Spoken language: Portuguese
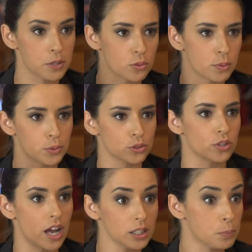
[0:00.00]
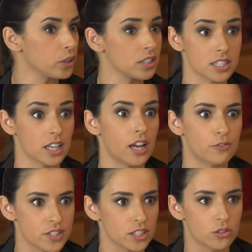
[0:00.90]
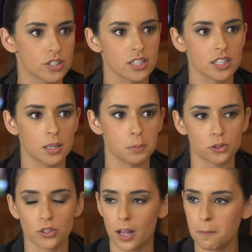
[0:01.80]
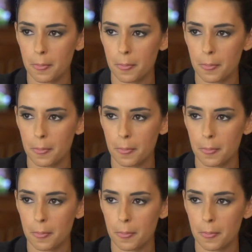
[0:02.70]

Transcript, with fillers: passou para Portugal e podem se calhar fazer coisas aqui em Portugal,